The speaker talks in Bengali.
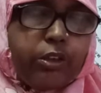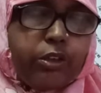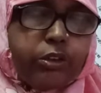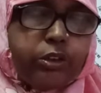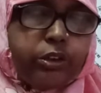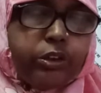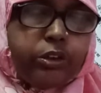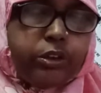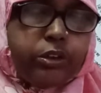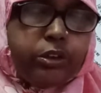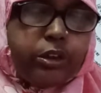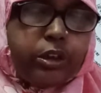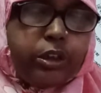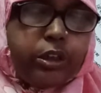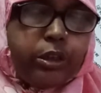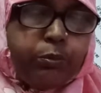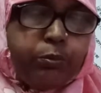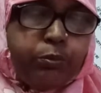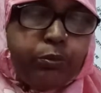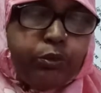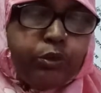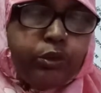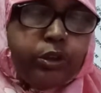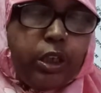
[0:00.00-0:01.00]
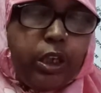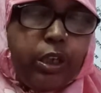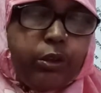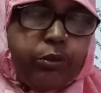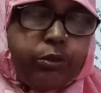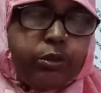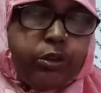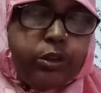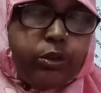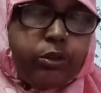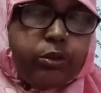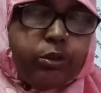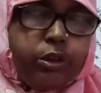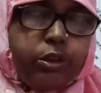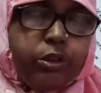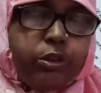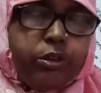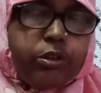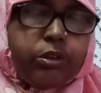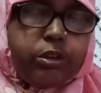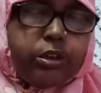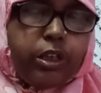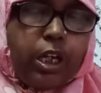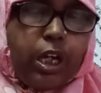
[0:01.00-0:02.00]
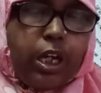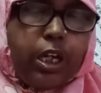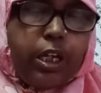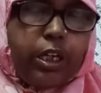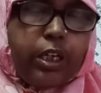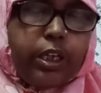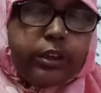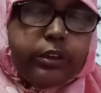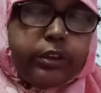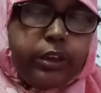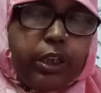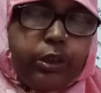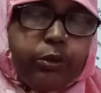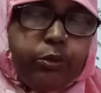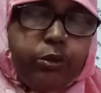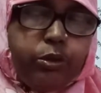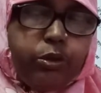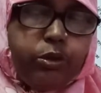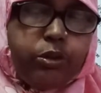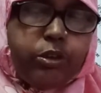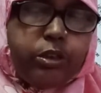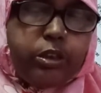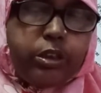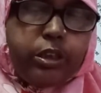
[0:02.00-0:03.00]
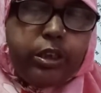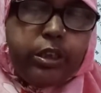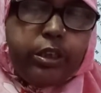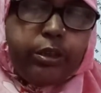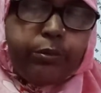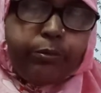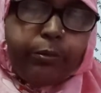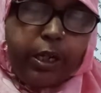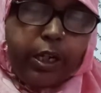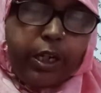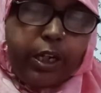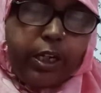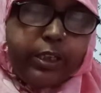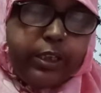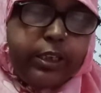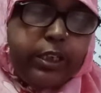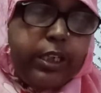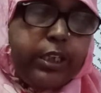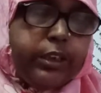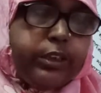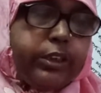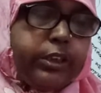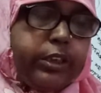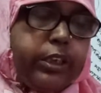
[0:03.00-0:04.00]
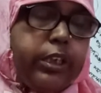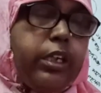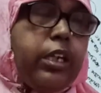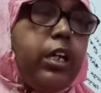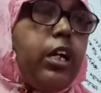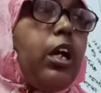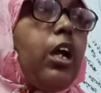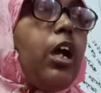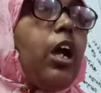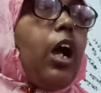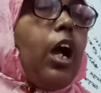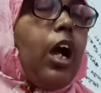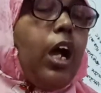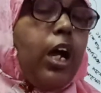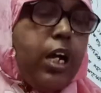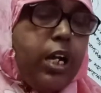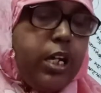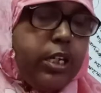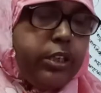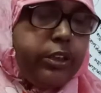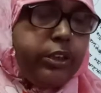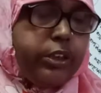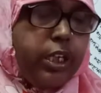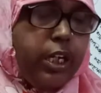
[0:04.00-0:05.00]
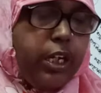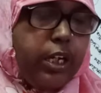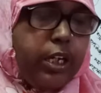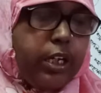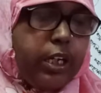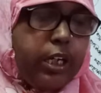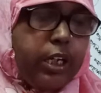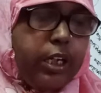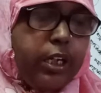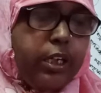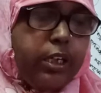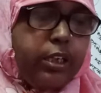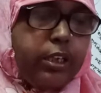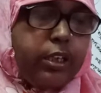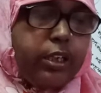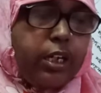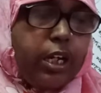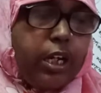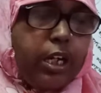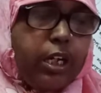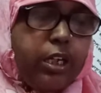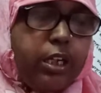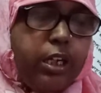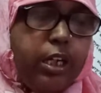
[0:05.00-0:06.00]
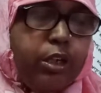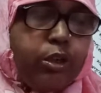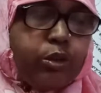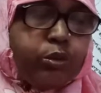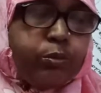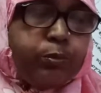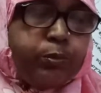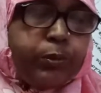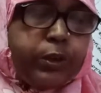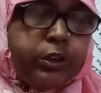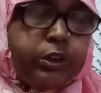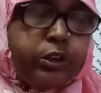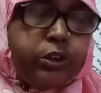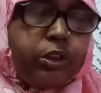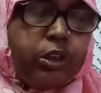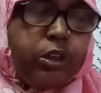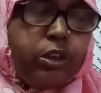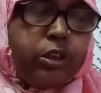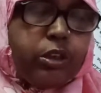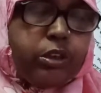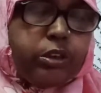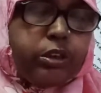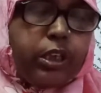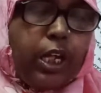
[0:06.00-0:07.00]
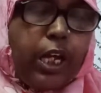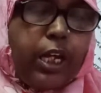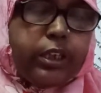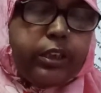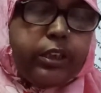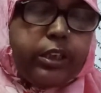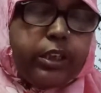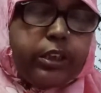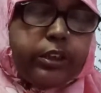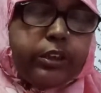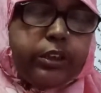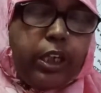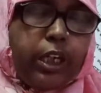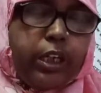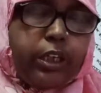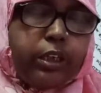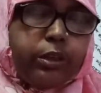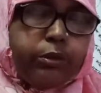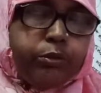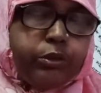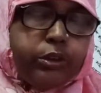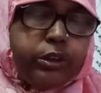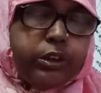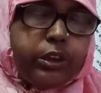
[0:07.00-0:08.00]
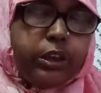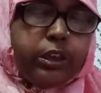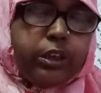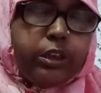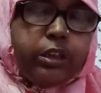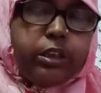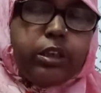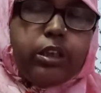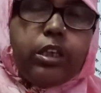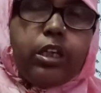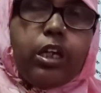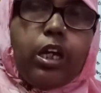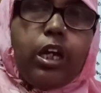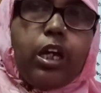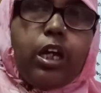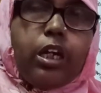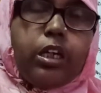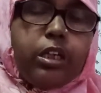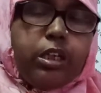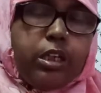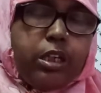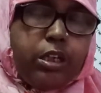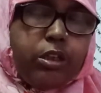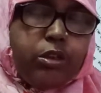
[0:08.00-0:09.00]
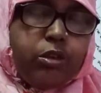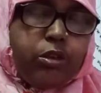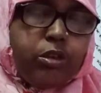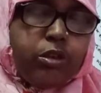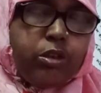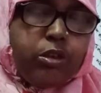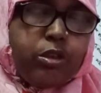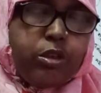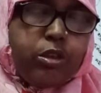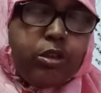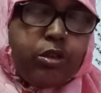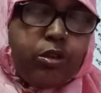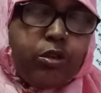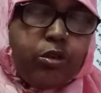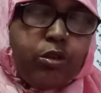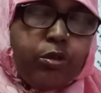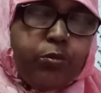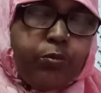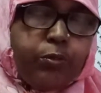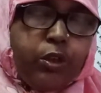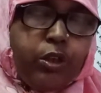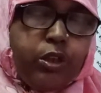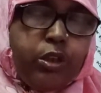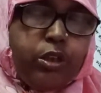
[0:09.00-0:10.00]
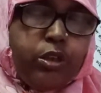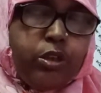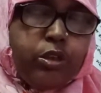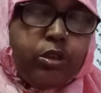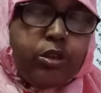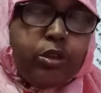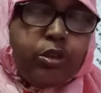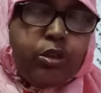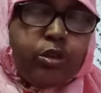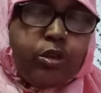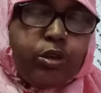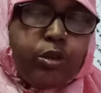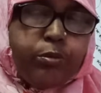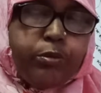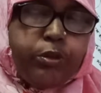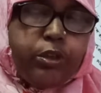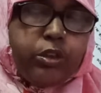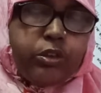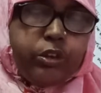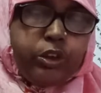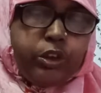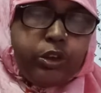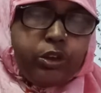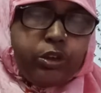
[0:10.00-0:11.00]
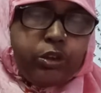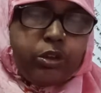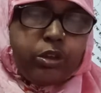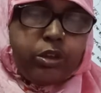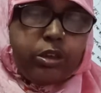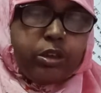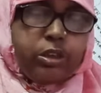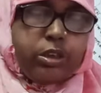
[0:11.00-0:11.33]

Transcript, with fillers: হজরতের পূজা করিত তাহারা জানু তিনি মারা গিয়াছেন আর যাহারা আল্লাহর উপাসক তাহাদের জানা উচিত আল্লাহ অমর অবিনশ্বর